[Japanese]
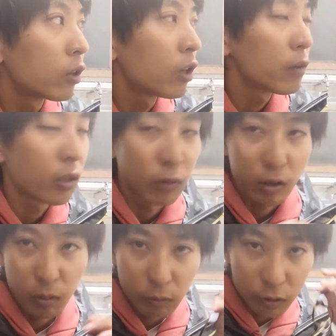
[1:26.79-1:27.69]
カメラも
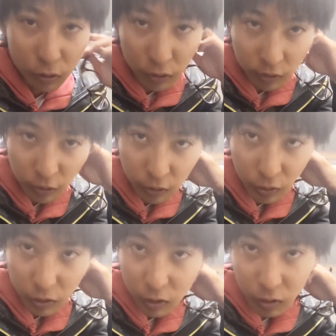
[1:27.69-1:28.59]
全部充電なく
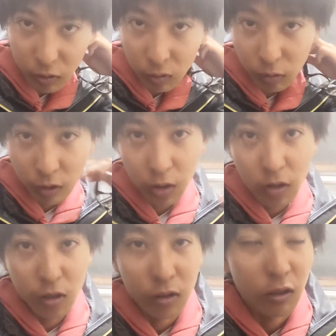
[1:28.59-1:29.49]
なっちゃうような
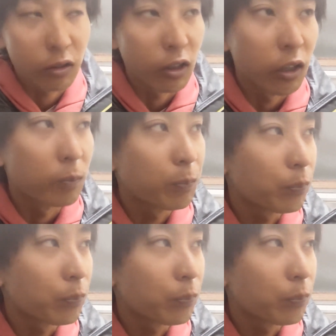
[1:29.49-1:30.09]
感じだったんで、